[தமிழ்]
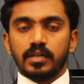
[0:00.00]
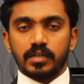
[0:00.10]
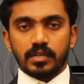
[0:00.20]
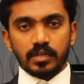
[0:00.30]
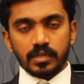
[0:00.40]

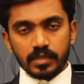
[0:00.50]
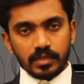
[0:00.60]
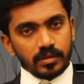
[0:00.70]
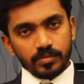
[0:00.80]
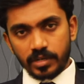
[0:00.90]
என்ற
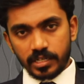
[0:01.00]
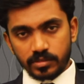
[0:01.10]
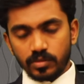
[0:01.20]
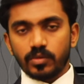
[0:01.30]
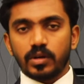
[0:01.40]
கம்ப்ளைண்ட்
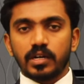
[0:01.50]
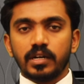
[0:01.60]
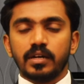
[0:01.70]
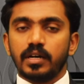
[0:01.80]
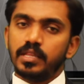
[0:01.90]
சொல்லுவாங்க
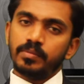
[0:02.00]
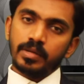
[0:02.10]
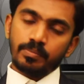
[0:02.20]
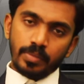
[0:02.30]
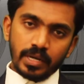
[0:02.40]

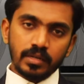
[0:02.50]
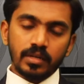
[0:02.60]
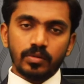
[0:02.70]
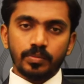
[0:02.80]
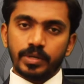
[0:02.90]
அதேமாரி
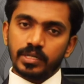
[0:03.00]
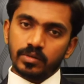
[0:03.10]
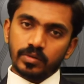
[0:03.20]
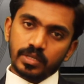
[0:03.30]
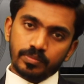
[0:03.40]
பெண்களும்
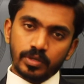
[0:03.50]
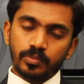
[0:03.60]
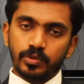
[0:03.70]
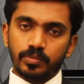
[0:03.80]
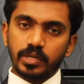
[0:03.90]
பெண்களுடைய
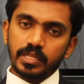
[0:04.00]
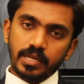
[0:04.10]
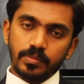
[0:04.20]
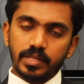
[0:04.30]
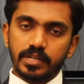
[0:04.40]
பிறப்புறுப்பில்
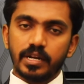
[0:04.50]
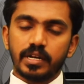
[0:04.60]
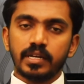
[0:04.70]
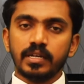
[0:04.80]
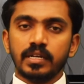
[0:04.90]
இதே
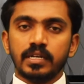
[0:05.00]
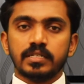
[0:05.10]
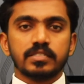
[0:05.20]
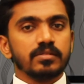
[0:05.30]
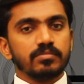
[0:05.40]
மாதிரியான
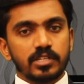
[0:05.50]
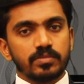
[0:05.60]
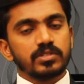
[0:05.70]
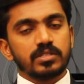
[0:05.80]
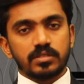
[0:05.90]

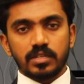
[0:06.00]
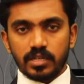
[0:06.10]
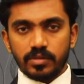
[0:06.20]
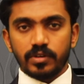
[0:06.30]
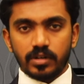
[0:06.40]
சிம்டம்ஸ்
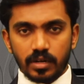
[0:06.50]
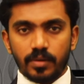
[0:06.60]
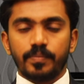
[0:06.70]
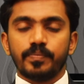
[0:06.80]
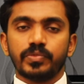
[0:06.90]
தெரிய
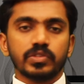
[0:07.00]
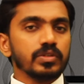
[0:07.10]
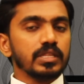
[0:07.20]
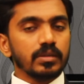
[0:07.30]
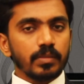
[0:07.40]
வரலாம் ஸோ
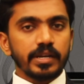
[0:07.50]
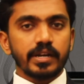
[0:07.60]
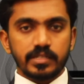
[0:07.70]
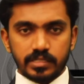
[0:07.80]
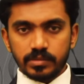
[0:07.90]
இந்த
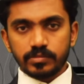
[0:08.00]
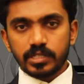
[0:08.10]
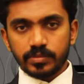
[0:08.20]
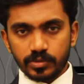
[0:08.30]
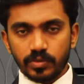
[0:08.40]
மாதிரியான
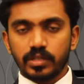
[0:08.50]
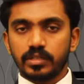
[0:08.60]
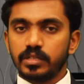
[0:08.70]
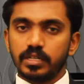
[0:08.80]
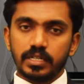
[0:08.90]
சிம்டம்ஸ்
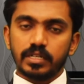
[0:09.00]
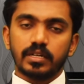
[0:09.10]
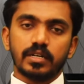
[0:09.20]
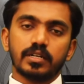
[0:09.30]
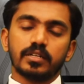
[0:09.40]
வரத்துக்கு ரெண்டு
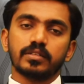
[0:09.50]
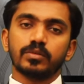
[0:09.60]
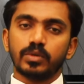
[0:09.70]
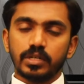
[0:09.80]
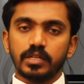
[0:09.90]
காரணம்
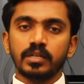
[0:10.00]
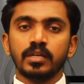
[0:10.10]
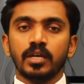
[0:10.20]
இருக்குது ஒன்று